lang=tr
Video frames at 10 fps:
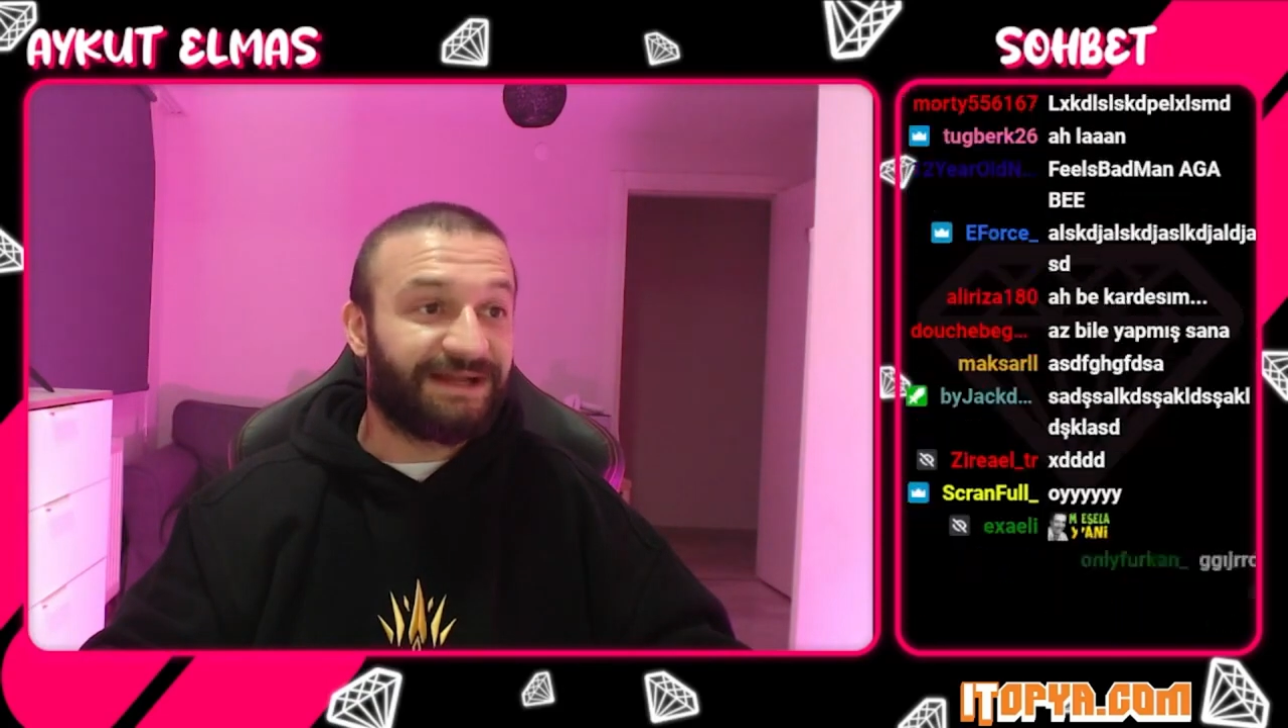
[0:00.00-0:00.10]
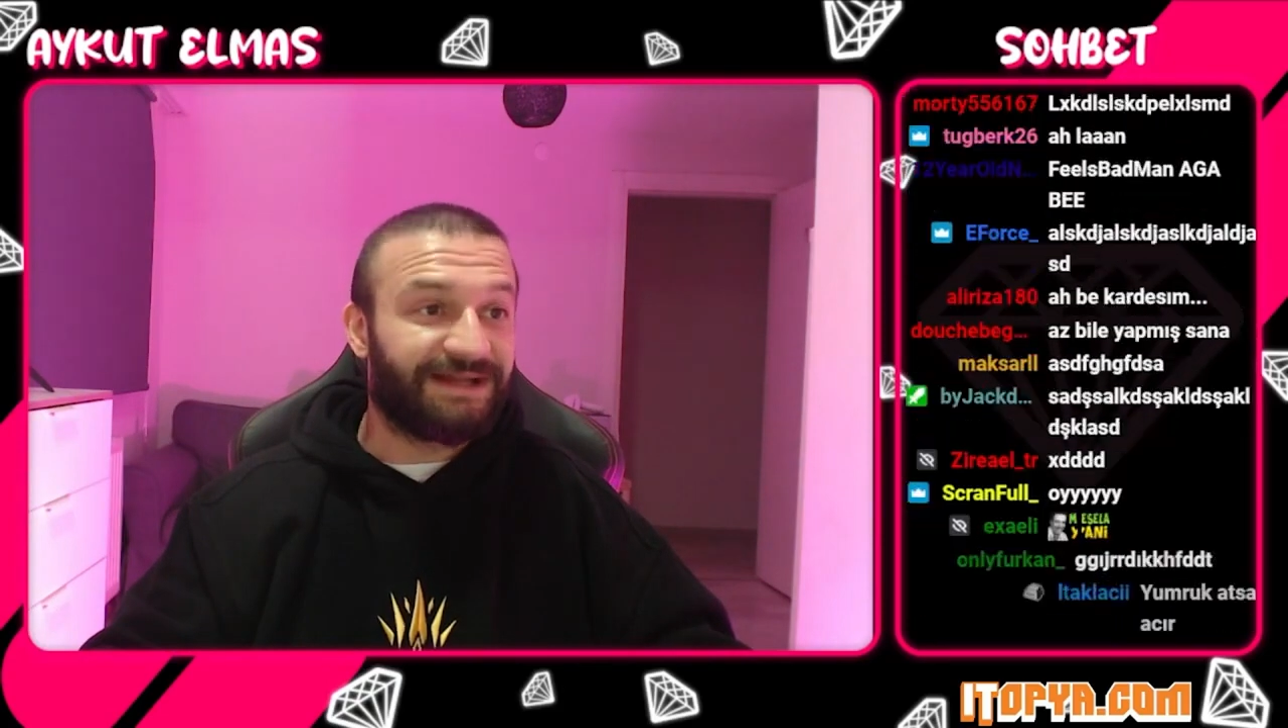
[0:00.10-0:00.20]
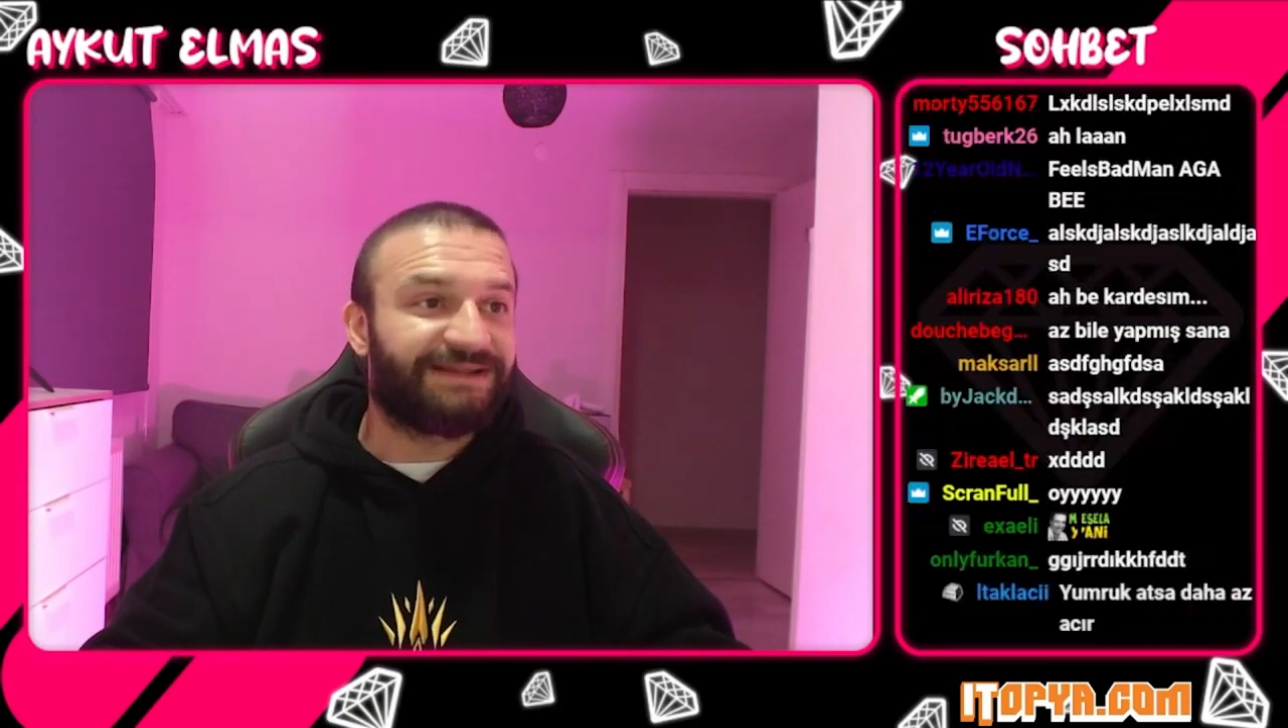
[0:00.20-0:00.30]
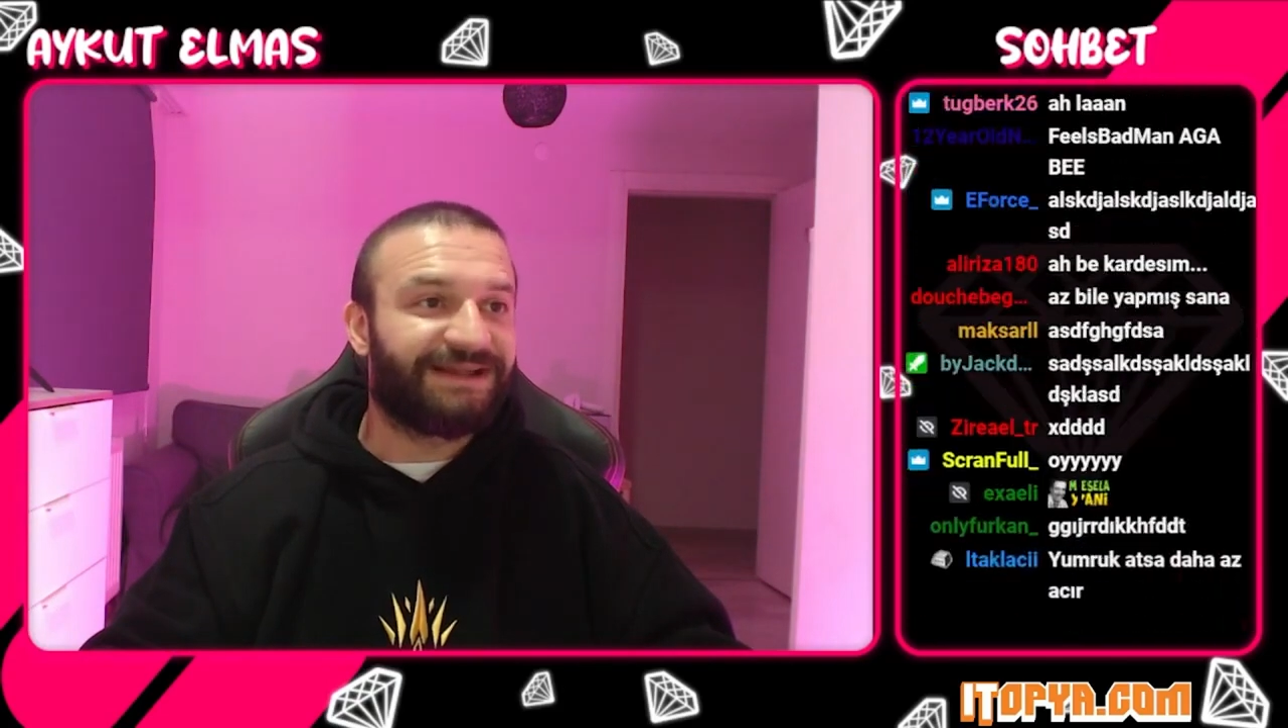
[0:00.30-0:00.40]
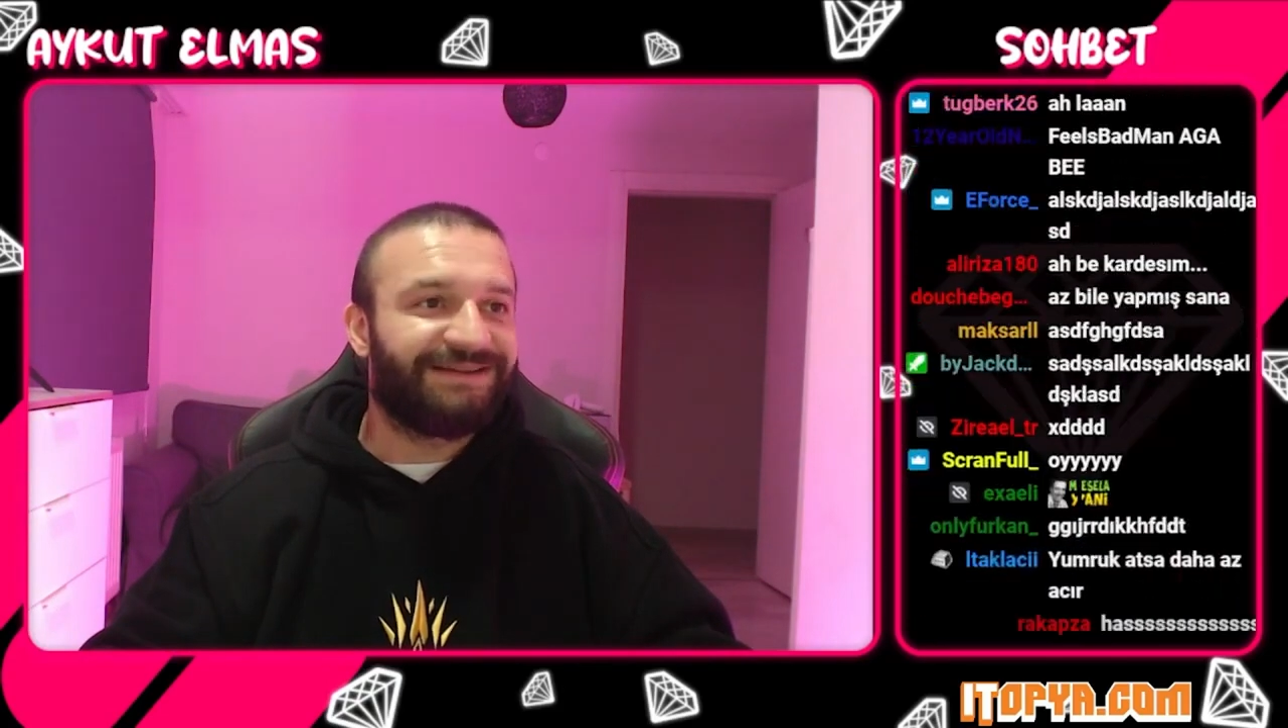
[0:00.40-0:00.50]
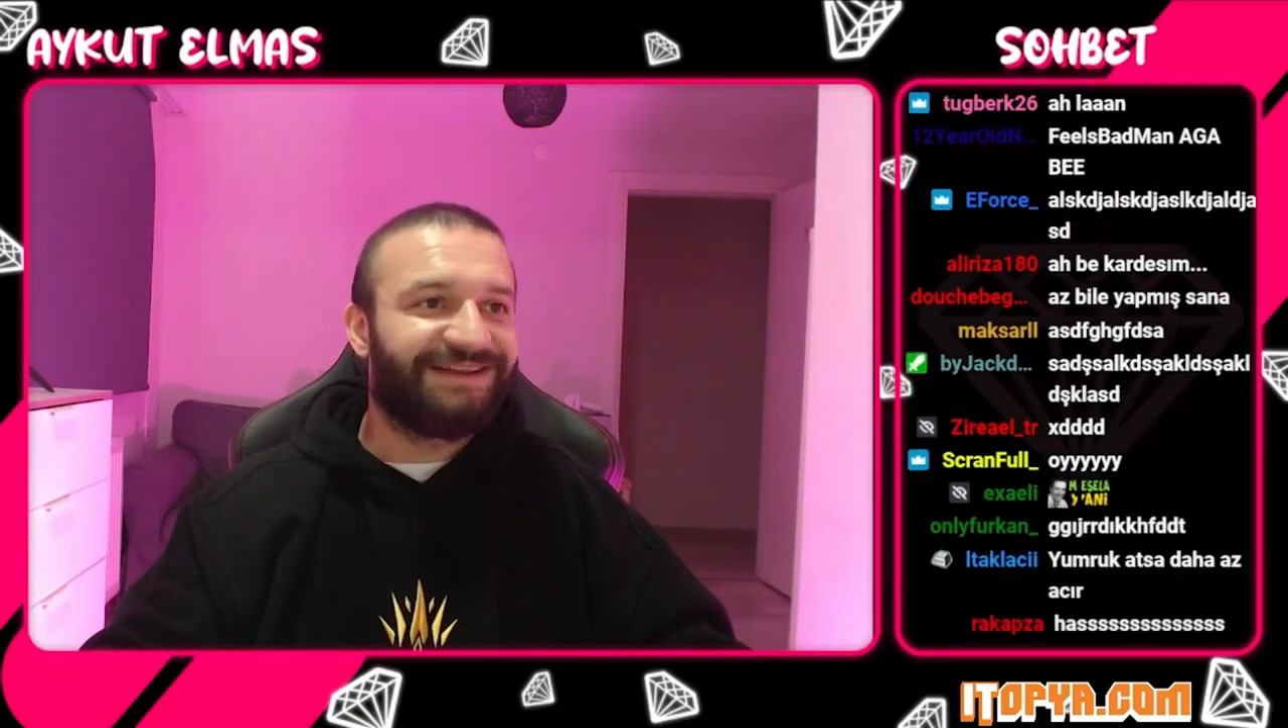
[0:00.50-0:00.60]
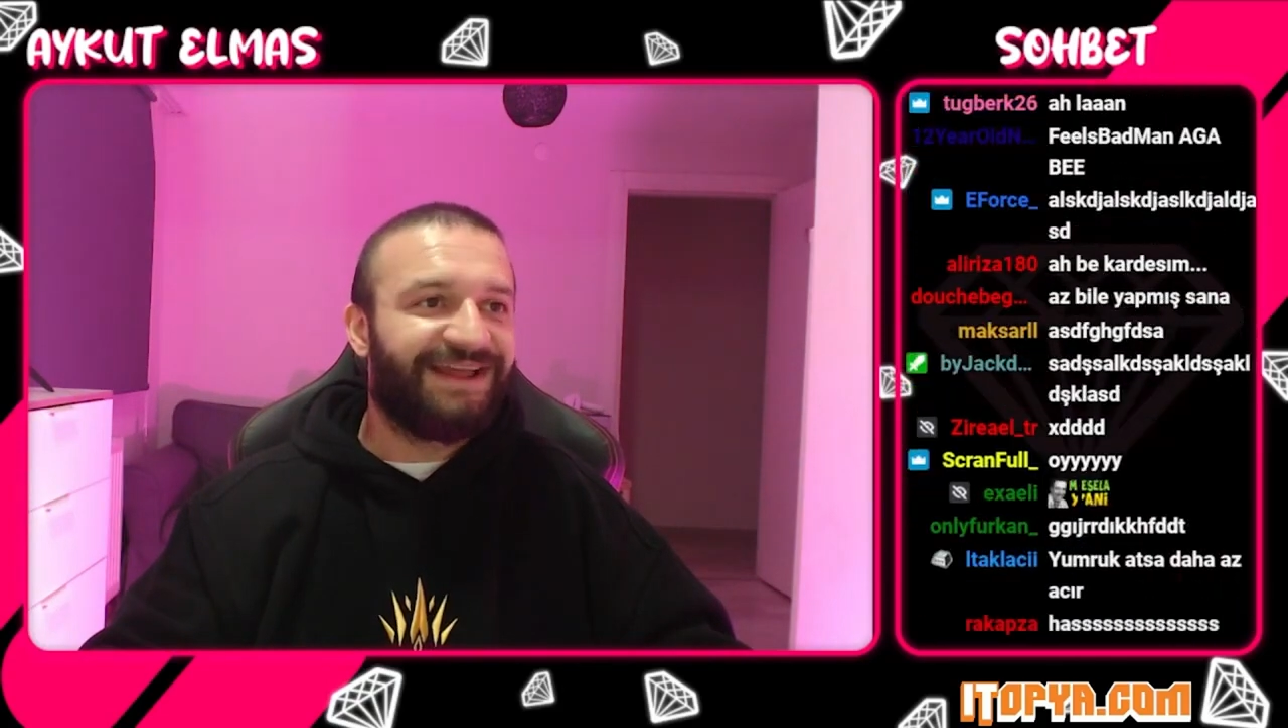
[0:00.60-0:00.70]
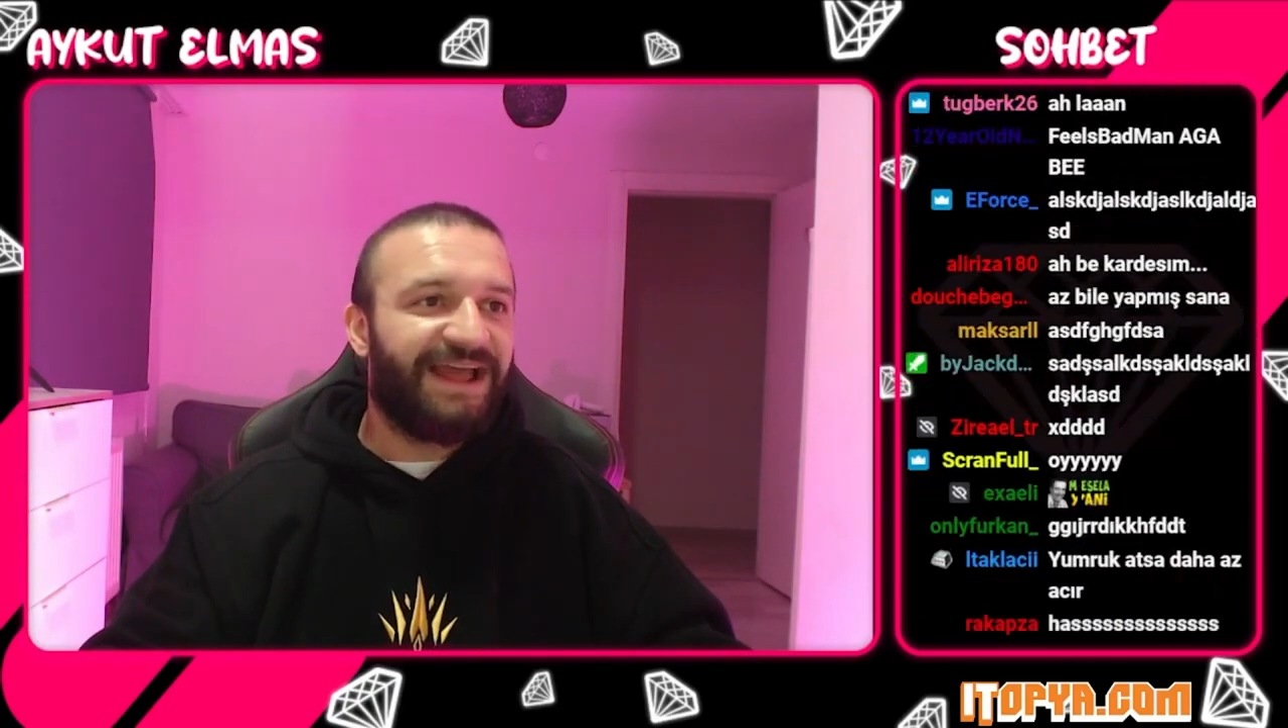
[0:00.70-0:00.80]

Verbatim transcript: hakikaten.